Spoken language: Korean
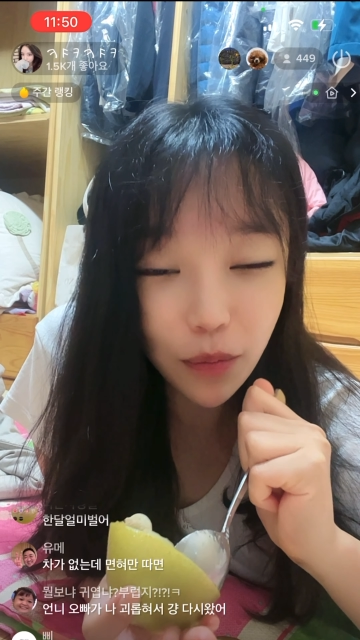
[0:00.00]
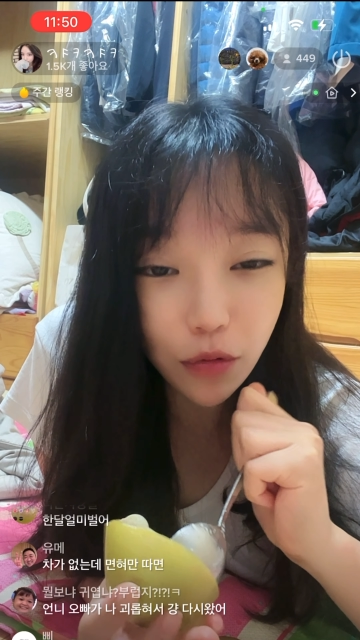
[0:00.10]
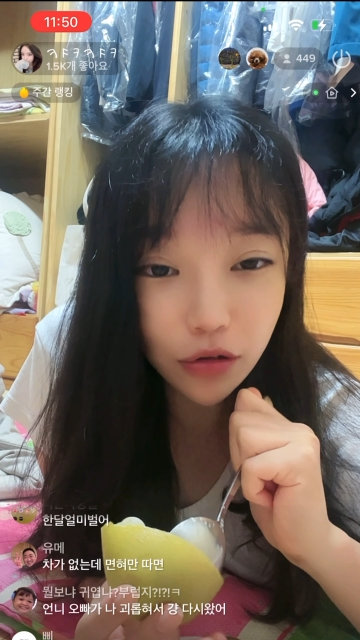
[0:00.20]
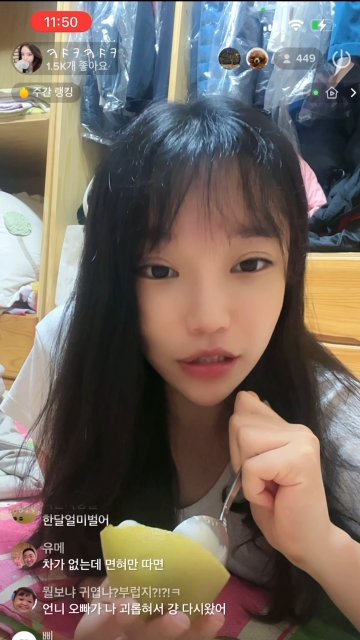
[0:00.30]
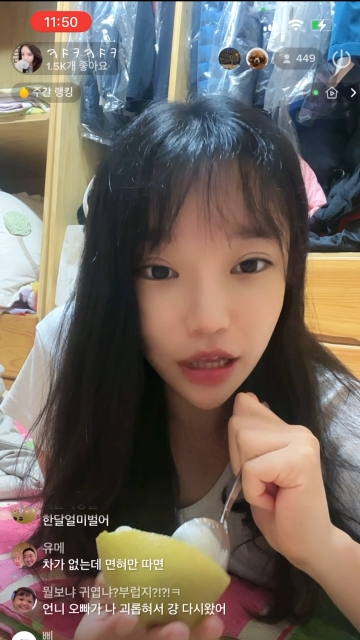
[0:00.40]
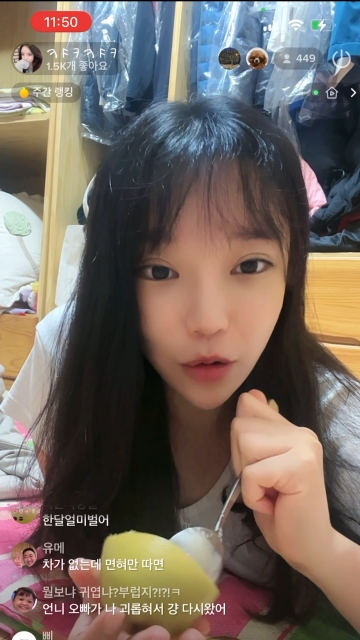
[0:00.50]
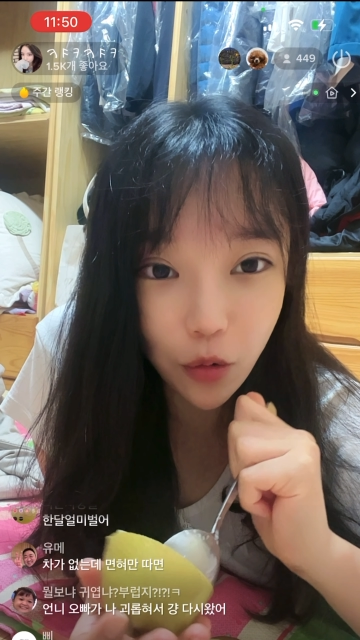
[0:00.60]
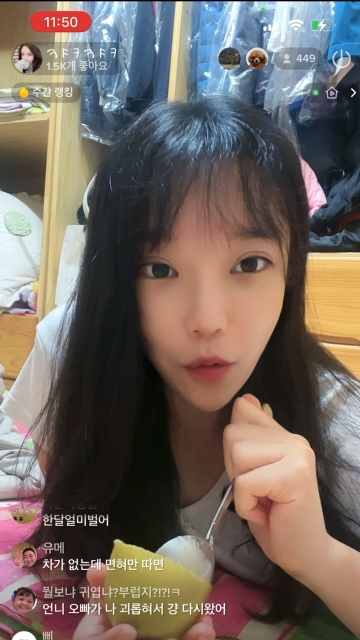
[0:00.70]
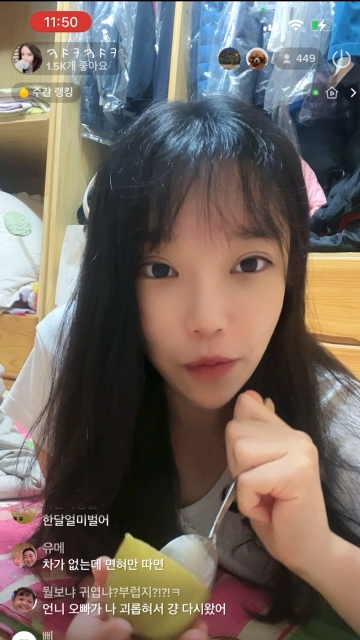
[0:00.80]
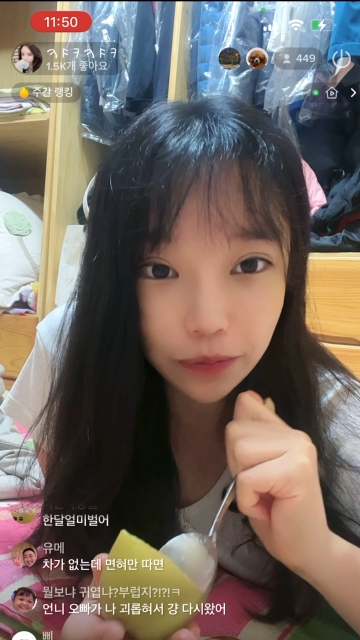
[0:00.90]
포르쉐로.
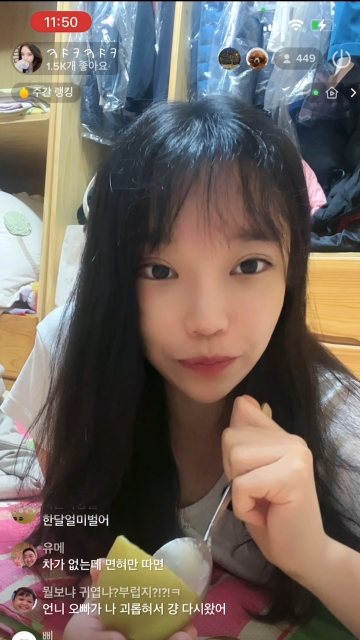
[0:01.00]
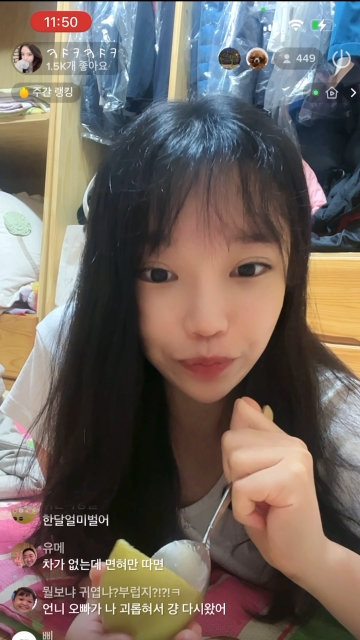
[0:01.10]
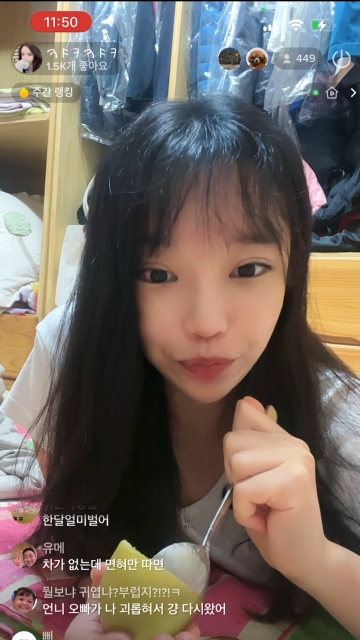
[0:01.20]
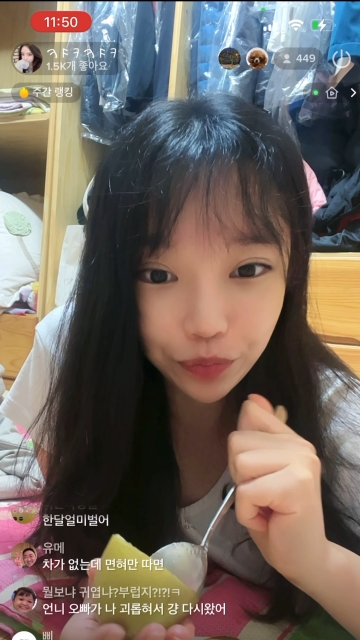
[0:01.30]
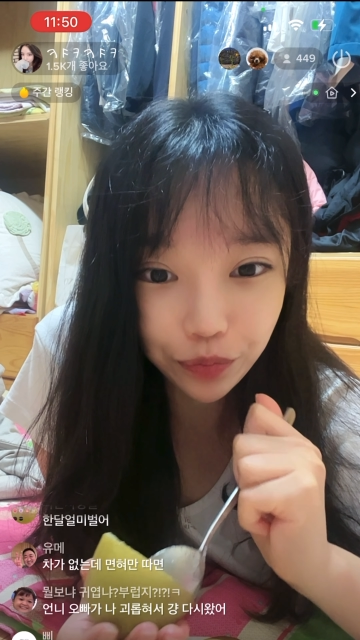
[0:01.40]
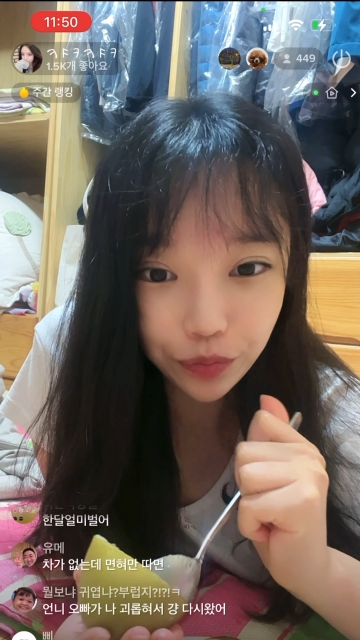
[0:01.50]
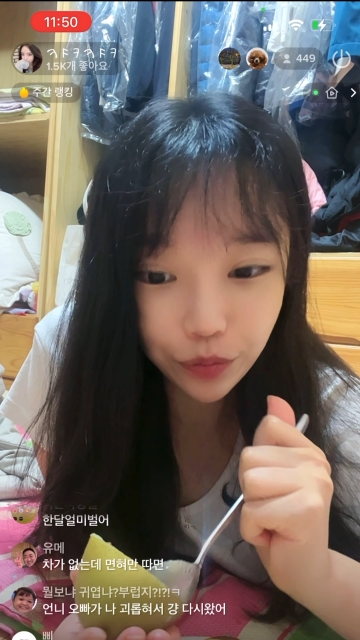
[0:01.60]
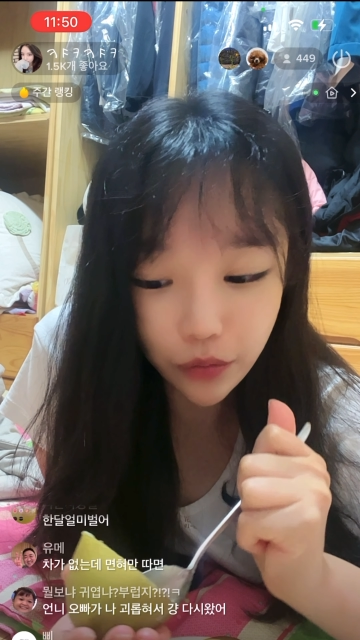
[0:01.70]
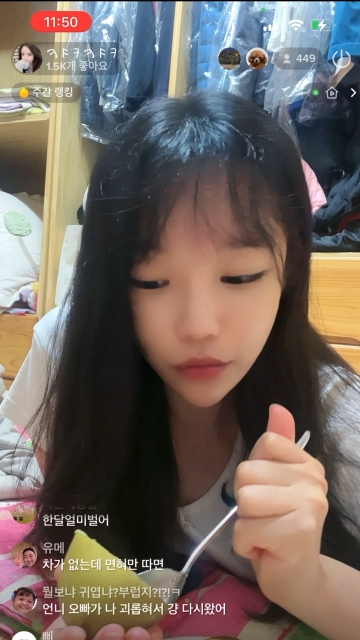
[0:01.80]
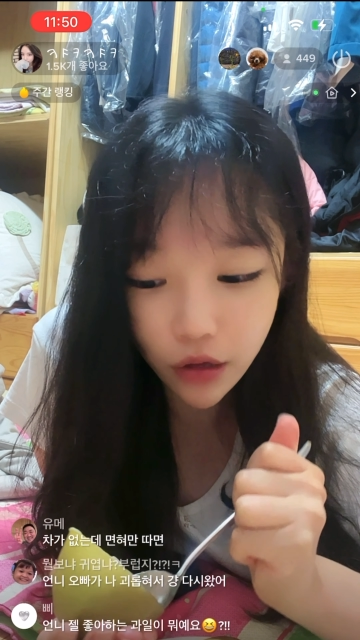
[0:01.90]

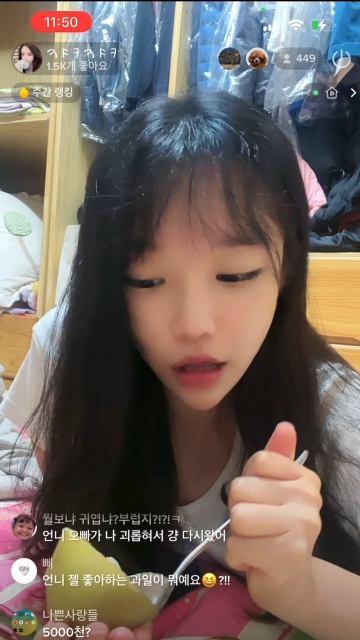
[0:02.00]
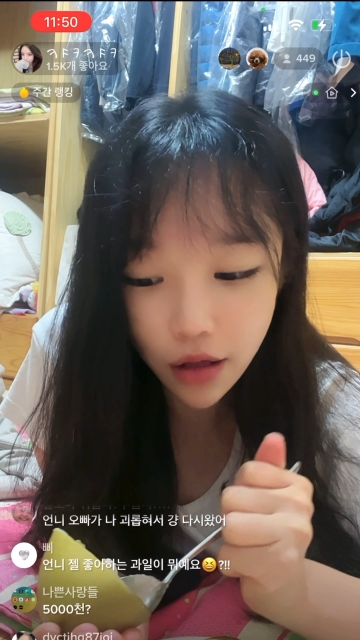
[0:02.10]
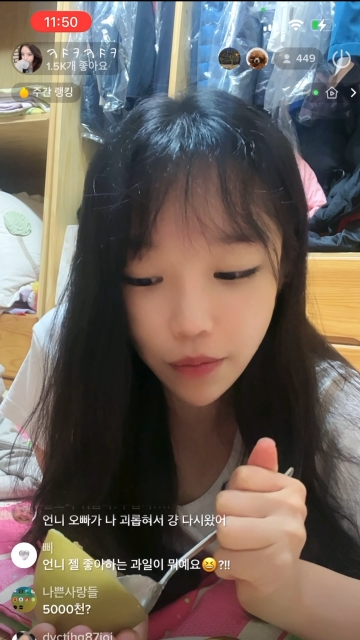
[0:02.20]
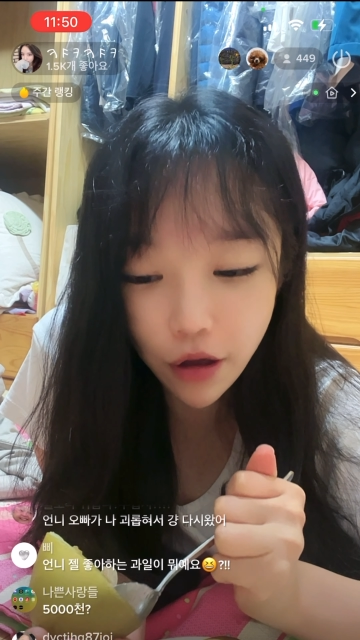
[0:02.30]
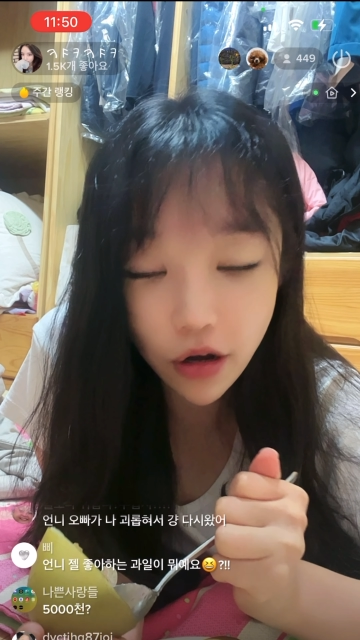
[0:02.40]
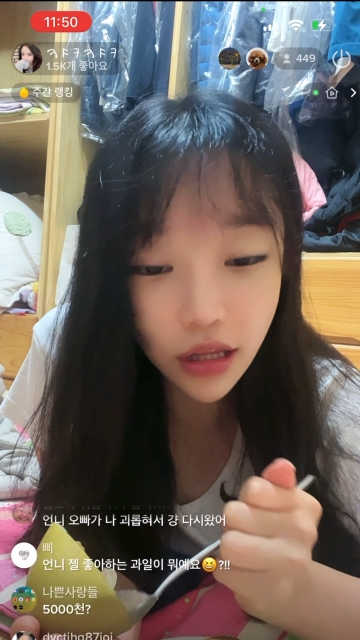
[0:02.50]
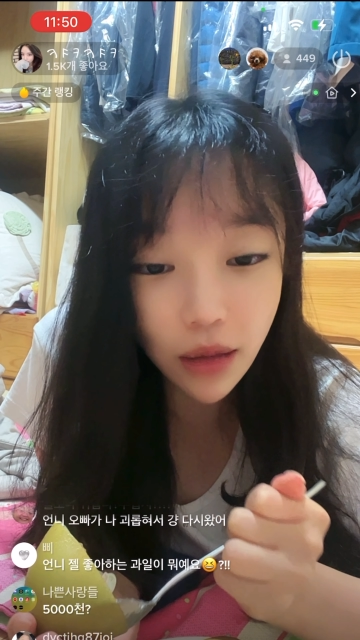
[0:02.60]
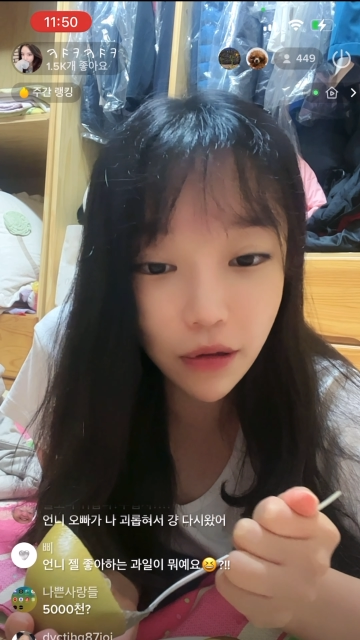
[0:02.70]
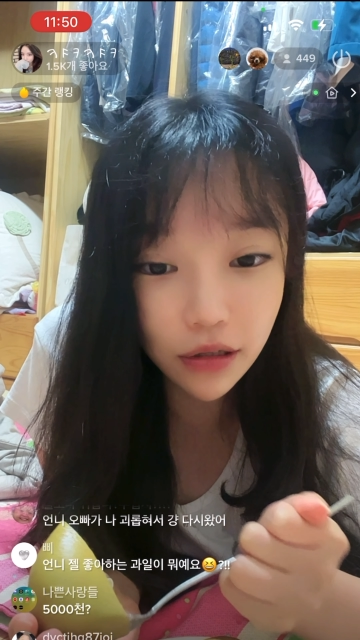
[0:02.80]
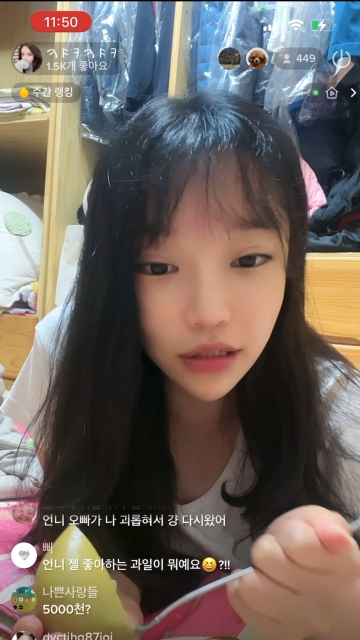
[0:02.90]
응, 면허
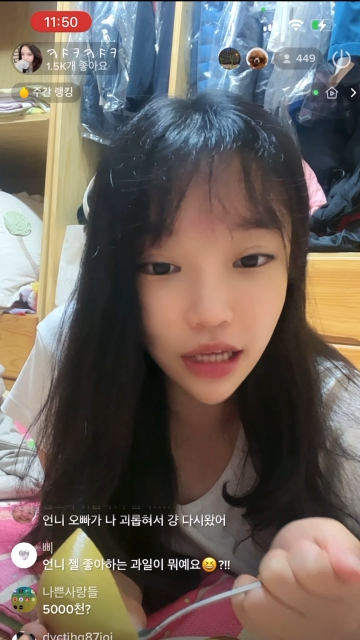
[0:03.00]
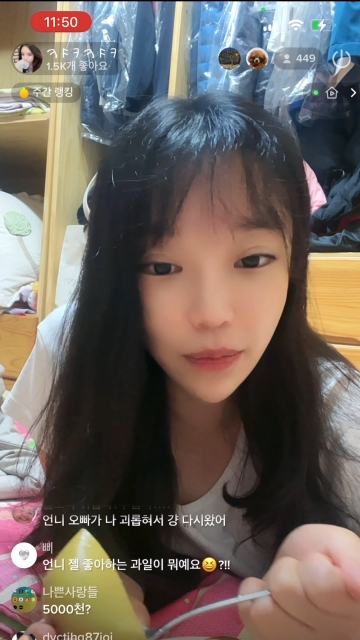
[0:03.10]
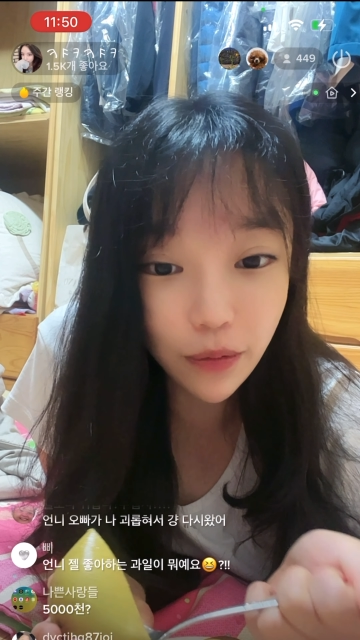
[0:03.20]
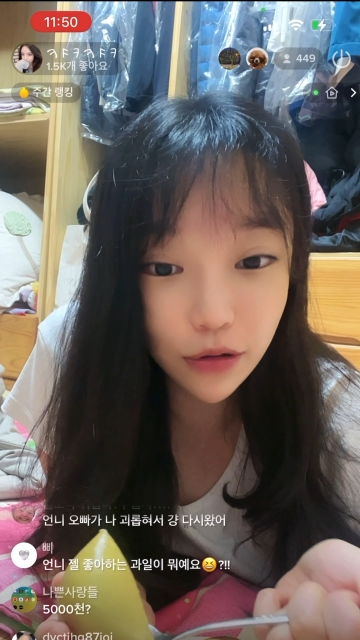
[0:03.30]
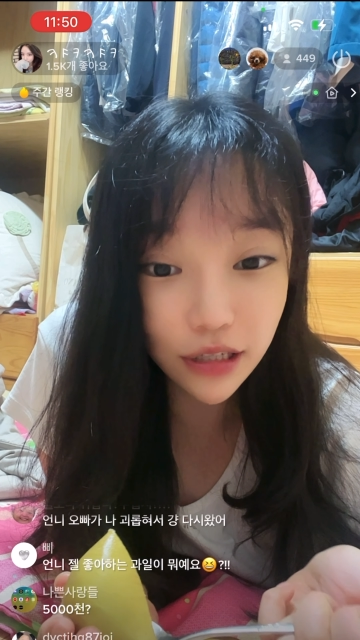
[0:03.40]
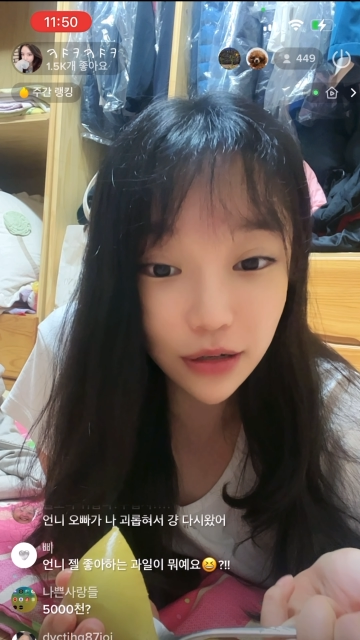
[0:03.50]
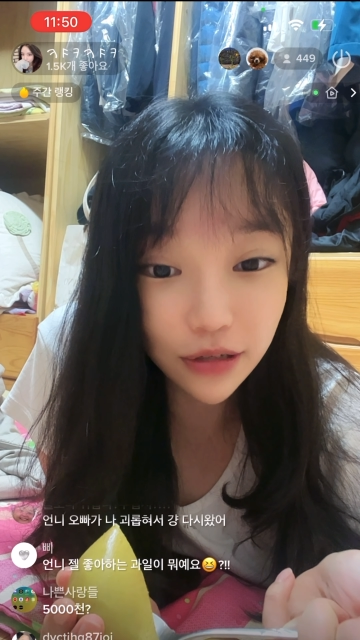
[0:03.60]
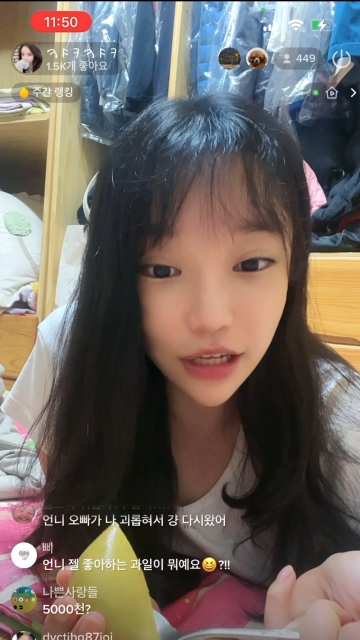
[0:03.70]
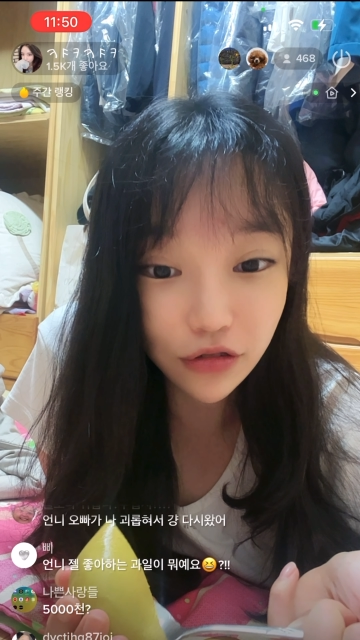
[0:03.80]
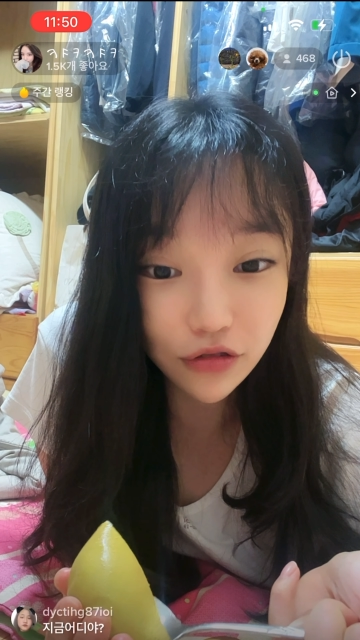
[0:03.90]
따면 차 포르쉐로
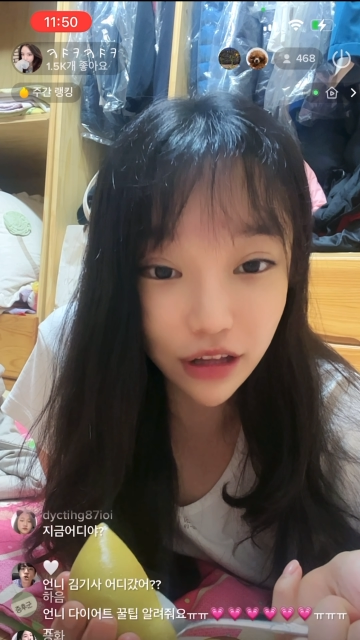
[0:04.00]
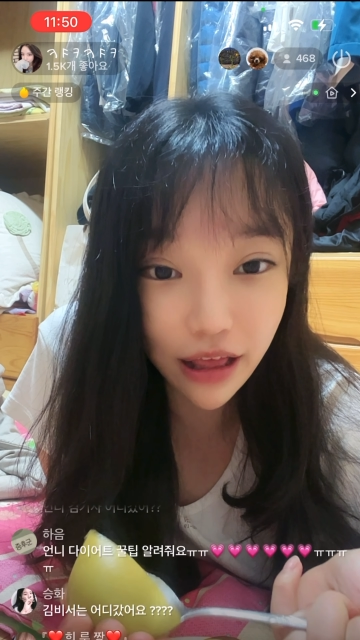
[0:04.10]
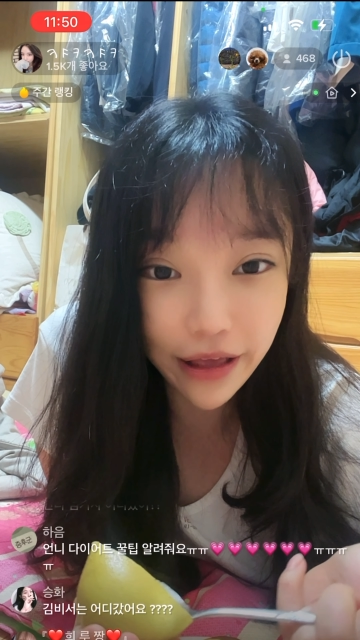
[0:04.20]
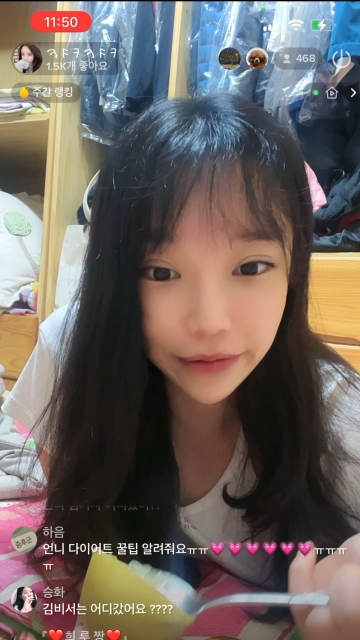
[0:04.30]
사준대.